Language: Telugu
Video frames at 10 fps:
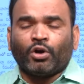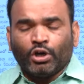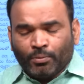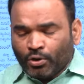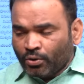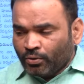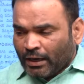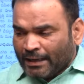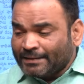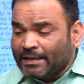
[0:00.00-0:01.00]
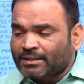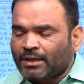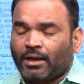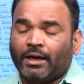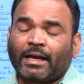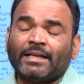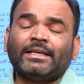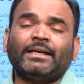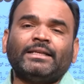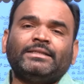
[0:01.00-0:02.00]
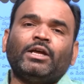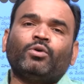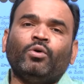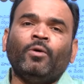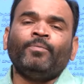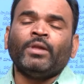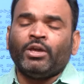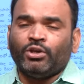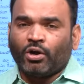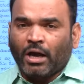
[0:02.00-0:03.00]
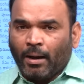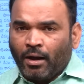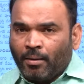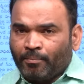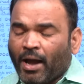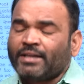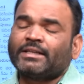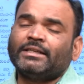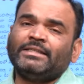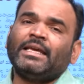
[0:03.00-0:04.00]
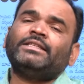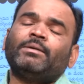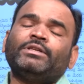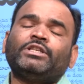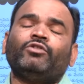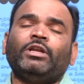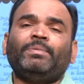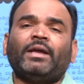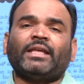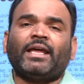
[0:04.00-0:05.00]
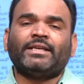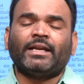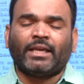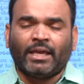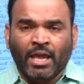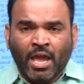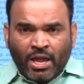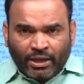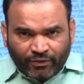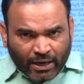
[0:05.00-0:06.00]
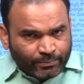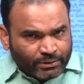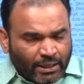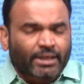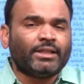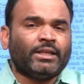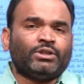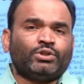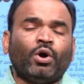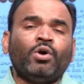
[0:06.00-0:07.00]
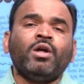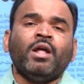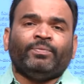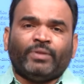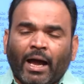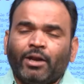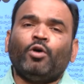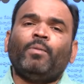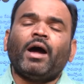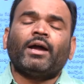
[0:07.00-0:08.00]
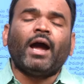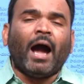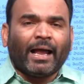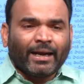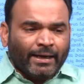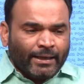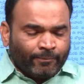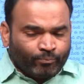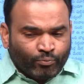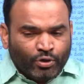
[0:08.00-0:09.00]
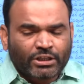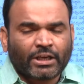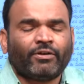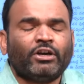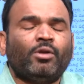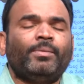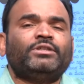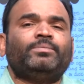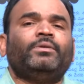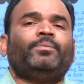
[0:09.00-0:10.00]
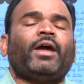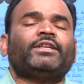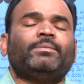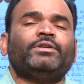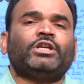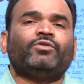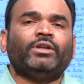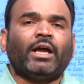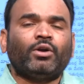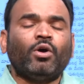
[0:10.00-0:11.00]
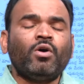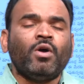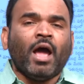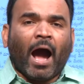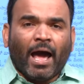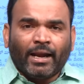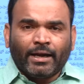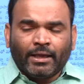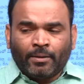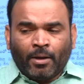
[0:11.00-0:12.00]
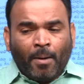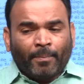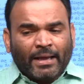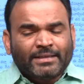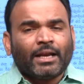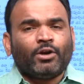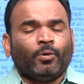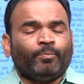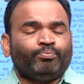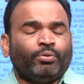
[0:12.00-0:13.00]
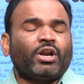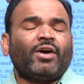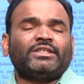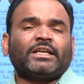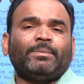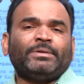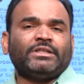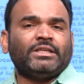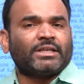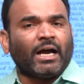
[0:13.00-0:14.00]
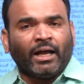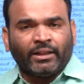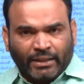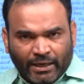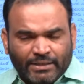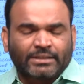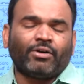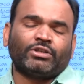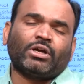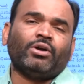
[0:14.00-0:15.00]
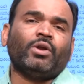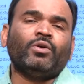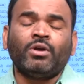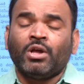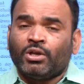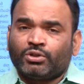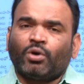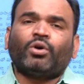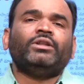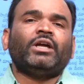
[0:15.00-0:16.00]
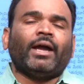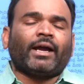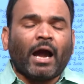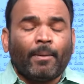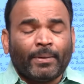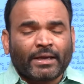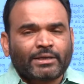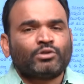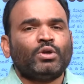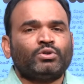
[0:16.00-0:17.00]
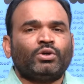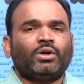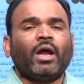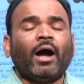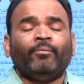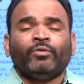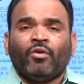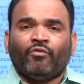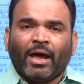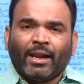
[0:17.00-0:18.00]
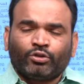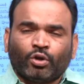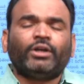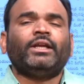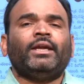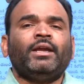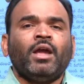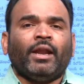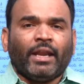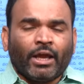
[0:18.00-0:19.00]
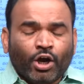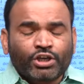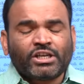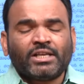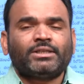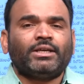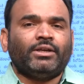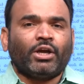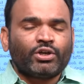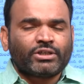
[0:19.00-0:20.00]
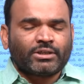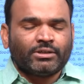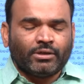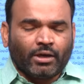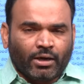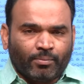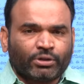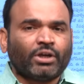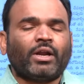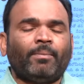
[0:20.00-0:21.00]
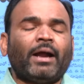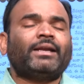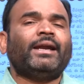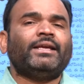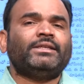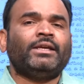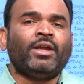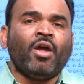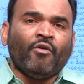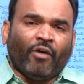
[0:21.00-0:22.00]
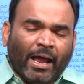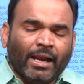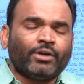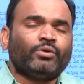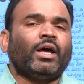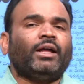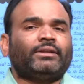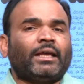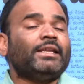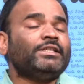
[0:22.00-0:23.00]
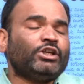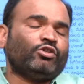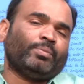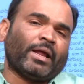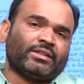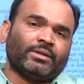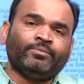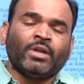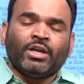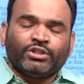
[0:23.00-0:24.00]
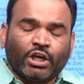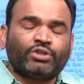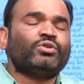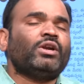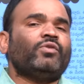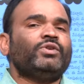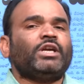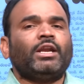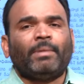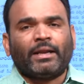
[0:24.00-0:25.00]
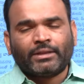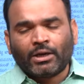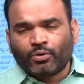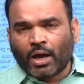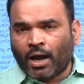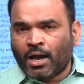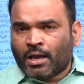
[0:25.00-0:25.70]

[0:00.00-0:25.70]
రెండు మూడు కన్స్ట్రక్షన్ అంటే కన్సల్టెన్సీలకు ఈ యొక్క ప్రాజెక్ట్ డిజైన్ సంబంధించిన డిపిఆర్ తయారు చేయడానికి ఇవ్వడం జరిగింది సో దానిలో భాగంగా ఆల్రెడీ మూసి రివర్ డెవలప్మెంట్ ప్రాజెక్ట్ సంబంధించినటువంటి దాంట్లో ఆల్రెడీ ప్రజలను పునరావాసం కల్పించే దిశగా తరలిస్తూ వస్తూ ఉన్నారు సో కొంత కాంప్లికేషన్ ఉన్న చోట కూడా వాళ్ళతోటి నెగోషియేషన్ నెగోషియేషన్ మొత్తం కూడా మాట్లాడేసి వాళ్ళను కూడా తరలించేటువంటి ప్రయత్నం చేస్తున్నటువంటి విషయాన్ని మనందరం కూడా